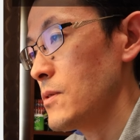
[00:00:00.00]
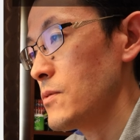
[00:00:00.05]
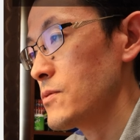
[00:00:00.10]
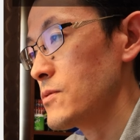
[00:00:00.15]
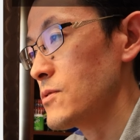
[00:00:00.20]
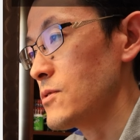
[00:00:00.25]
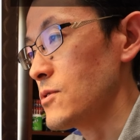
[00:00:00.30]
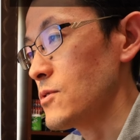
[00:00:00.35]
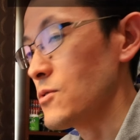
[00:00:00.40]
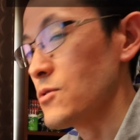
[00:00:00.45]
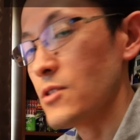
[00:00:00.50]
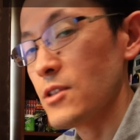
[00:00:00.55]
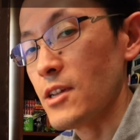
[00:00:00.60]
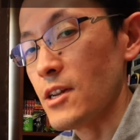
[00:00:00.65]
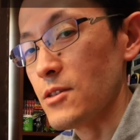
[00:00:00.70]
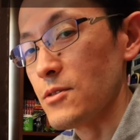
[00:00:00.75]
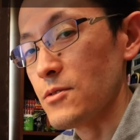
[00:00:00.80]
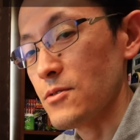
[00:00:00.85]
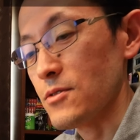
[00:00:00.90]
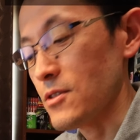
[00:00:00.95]
普通に載ってた
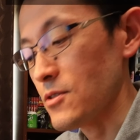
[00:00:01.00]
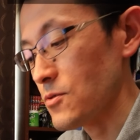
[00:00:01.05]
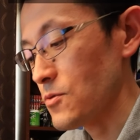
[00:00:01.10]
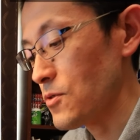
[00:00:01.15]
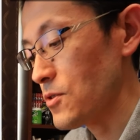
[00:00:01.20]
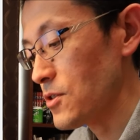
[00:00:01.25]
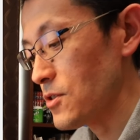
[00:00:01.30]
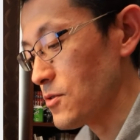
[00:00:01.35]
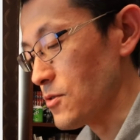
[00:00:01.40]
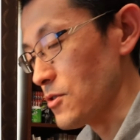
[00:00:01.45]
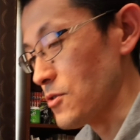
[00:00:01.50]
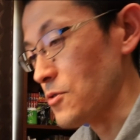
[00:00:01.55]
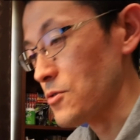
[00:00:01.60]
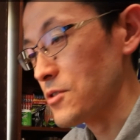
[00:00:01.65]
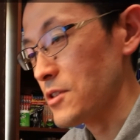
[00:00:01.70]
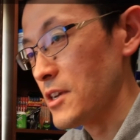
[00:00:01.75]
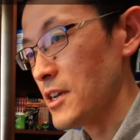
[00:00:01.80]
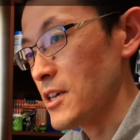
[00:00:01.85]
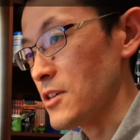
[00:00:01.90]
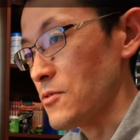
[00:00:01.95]
りするんですこういうのに載っ
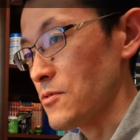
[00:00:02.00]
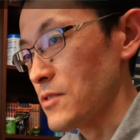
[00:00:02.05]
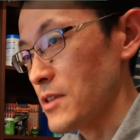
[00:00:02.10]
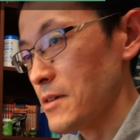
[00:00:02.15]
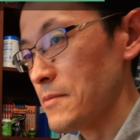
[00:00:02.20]
てないよ